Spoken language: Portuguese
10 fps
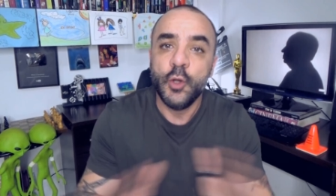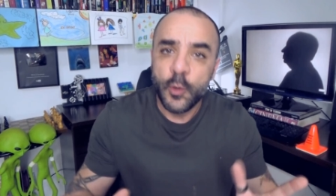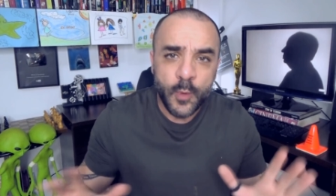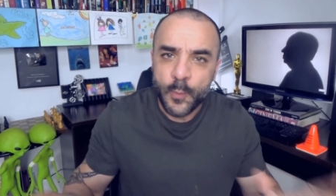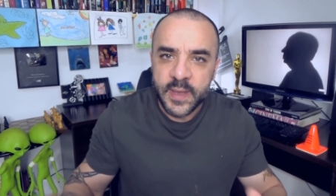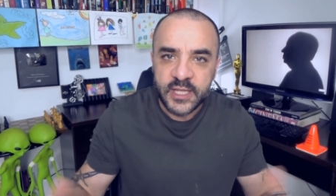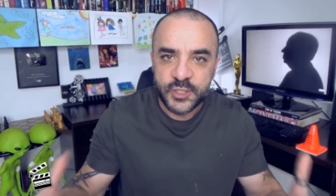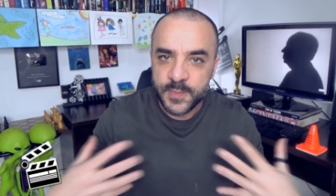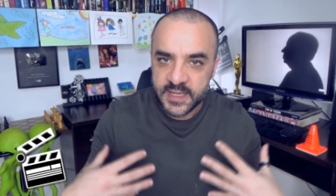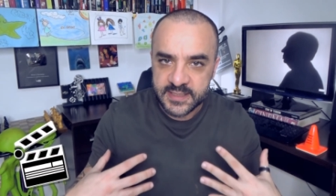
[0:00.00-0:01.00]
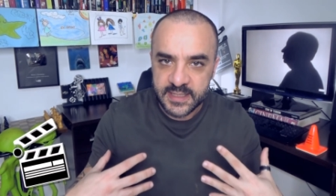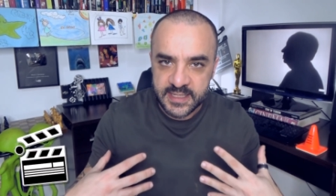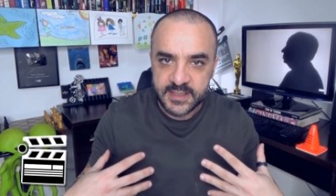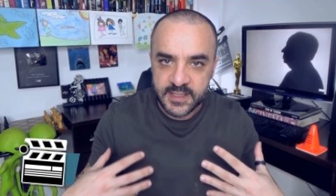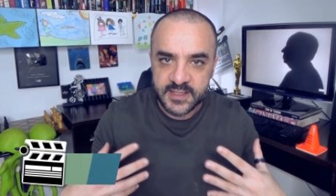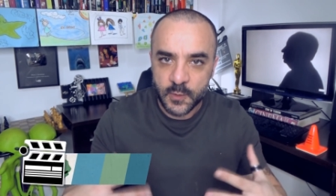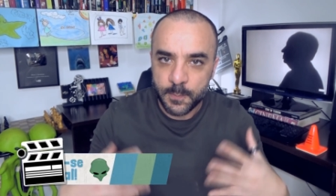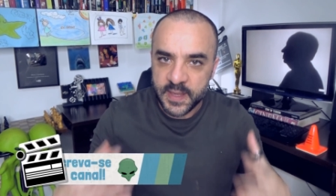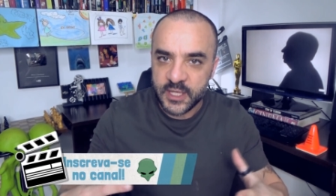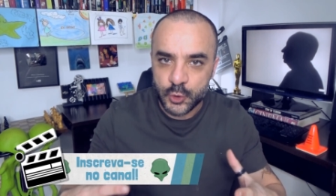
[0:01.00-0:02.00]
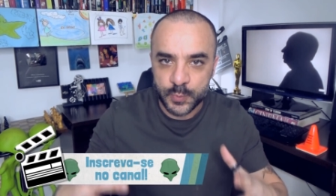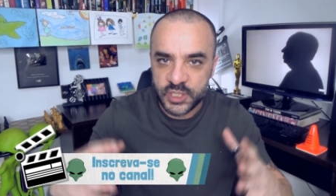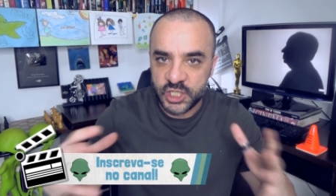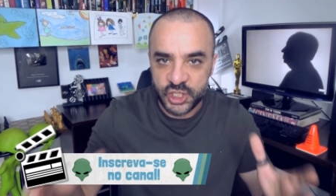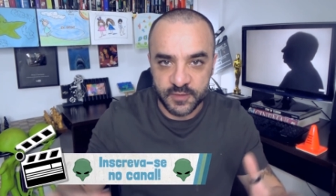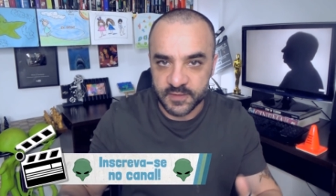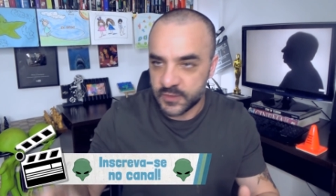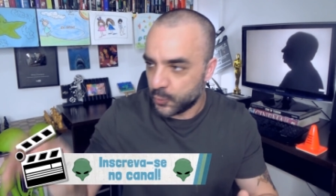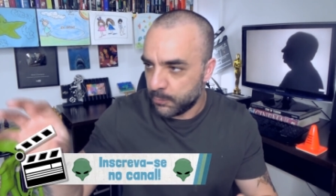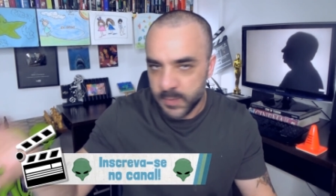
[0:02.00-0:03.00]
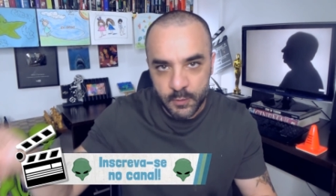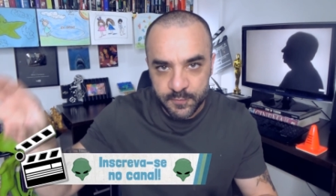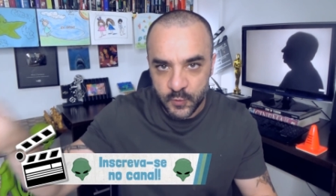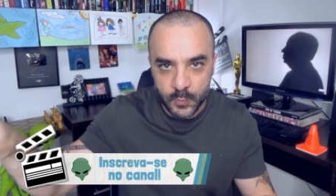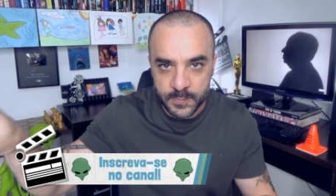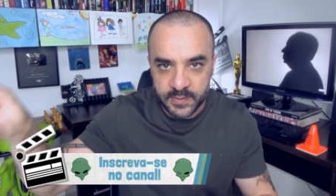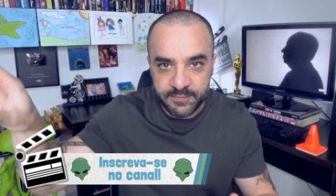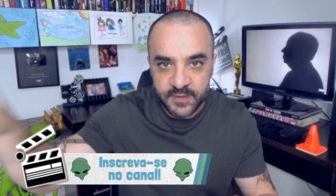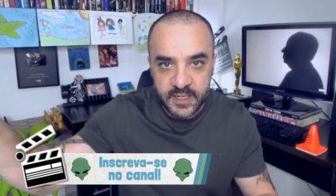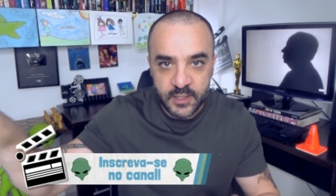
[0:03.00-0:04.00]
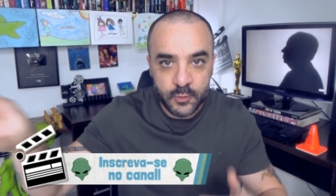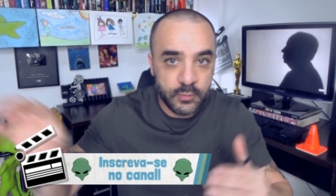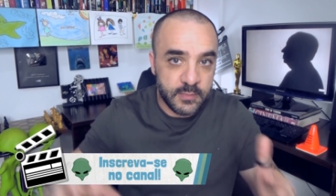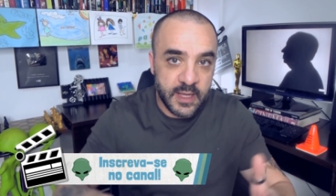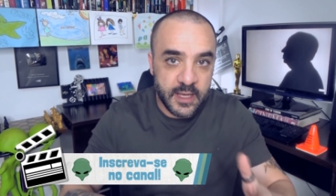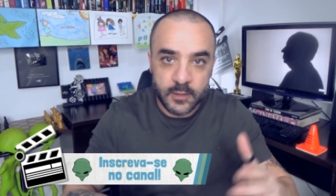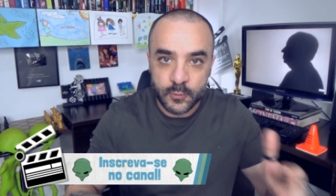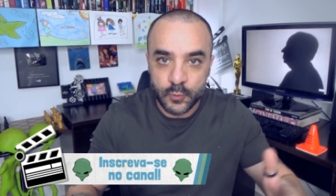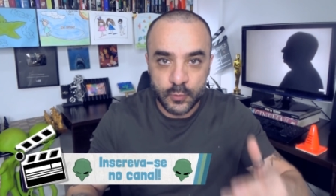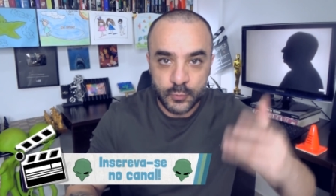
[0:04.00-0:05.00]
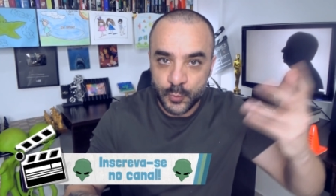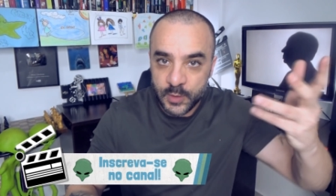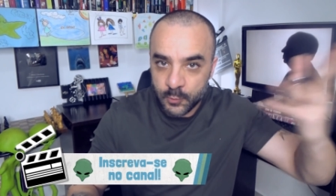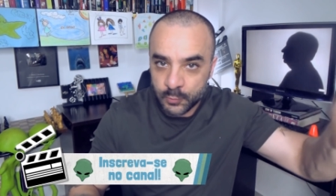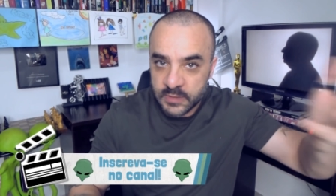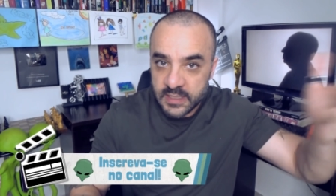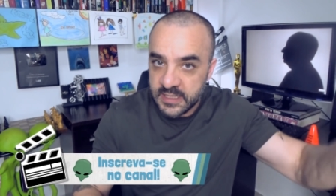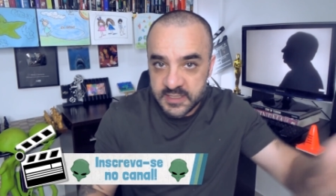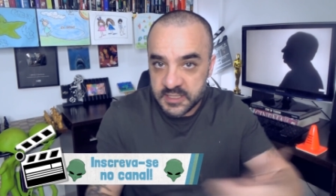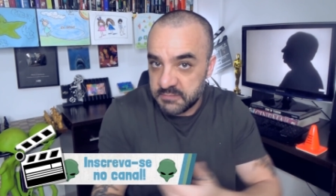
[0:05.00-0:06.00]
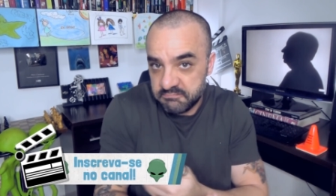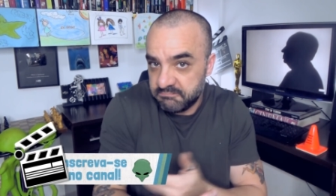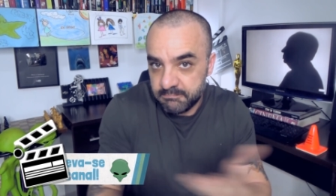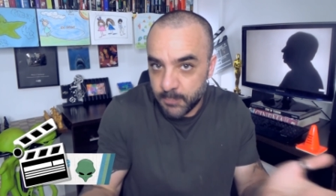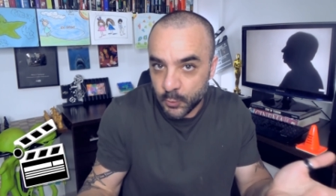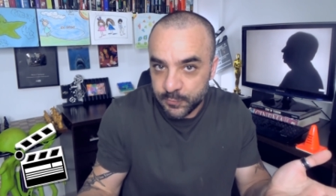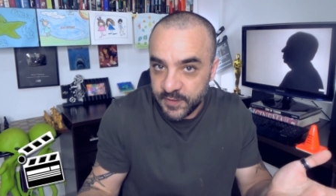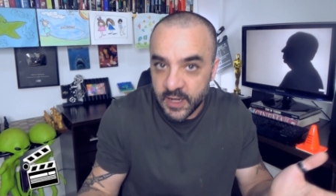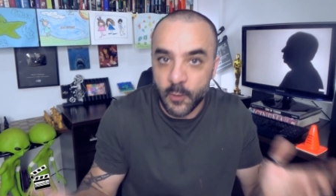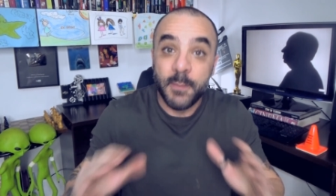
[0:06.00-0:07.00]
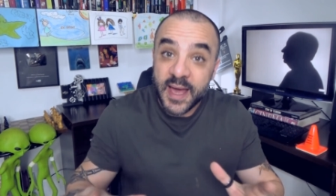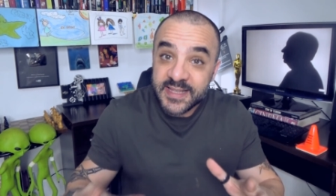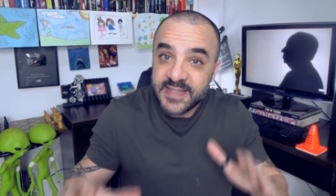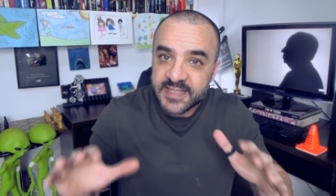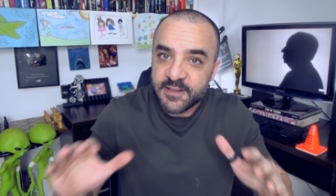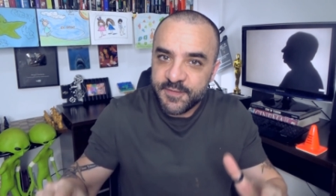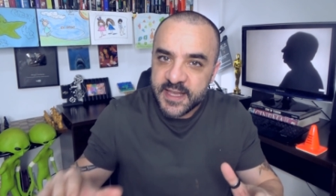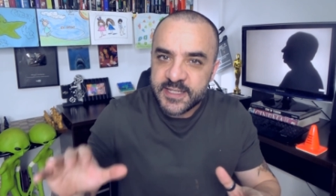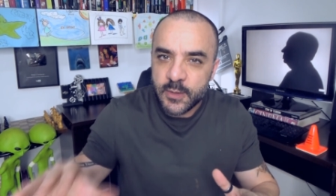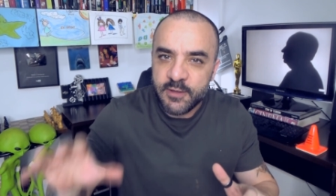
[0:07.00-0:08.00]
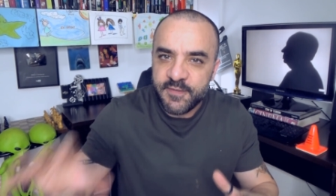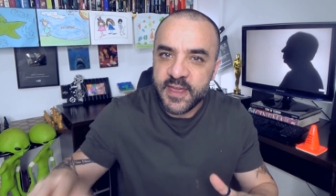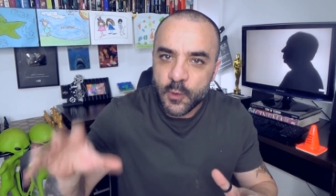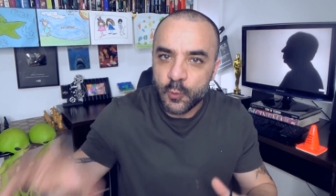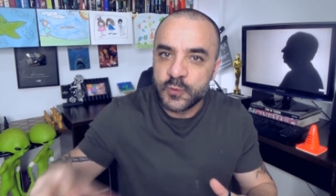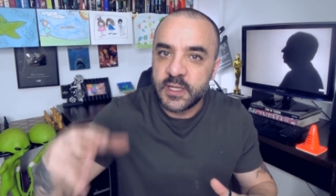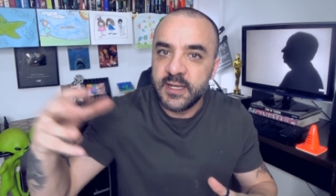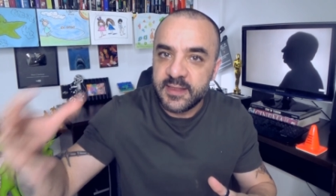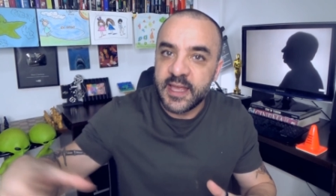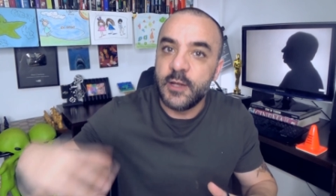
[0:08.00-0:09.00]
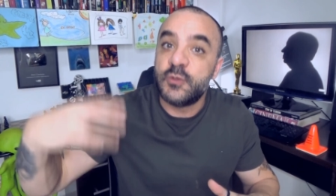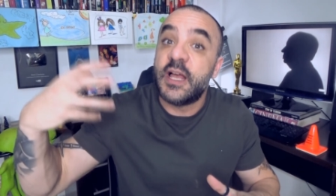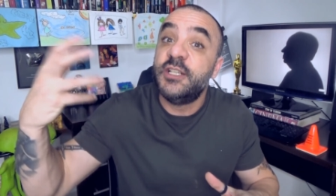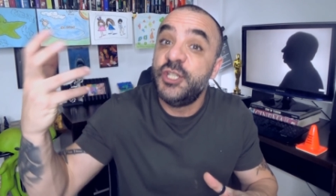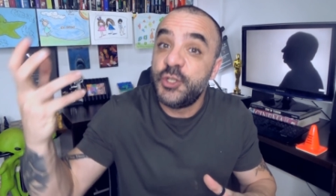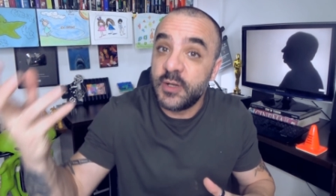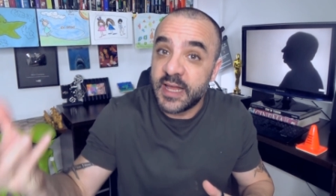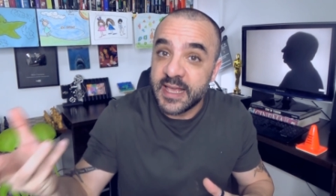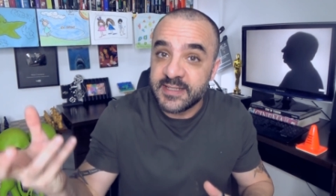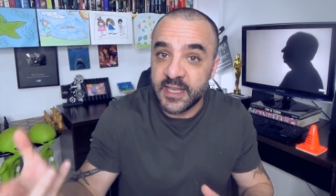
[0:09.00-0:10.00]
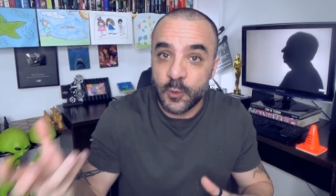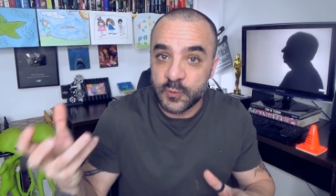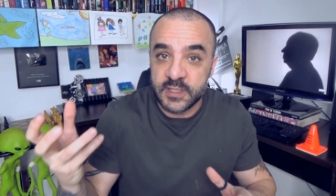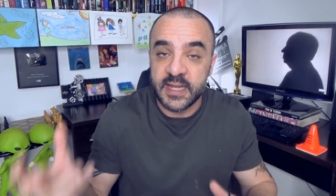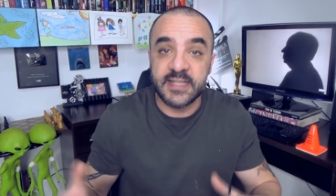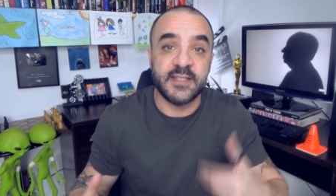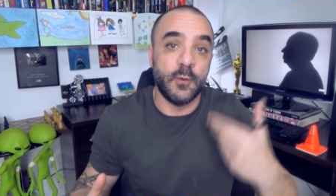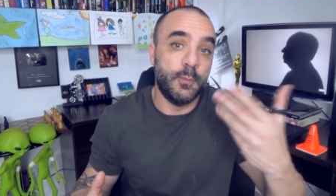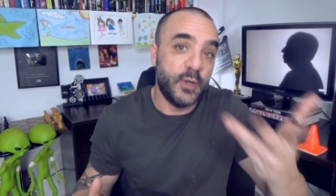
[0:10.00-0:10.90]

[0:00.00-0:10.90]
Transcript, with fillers: Normalmente minhas listas são bem subjetivas. O meu filme preferido é o número 1 um da lista, Ponto final. Mas dessa vez eu levei alguns critérios adicionais em consideração.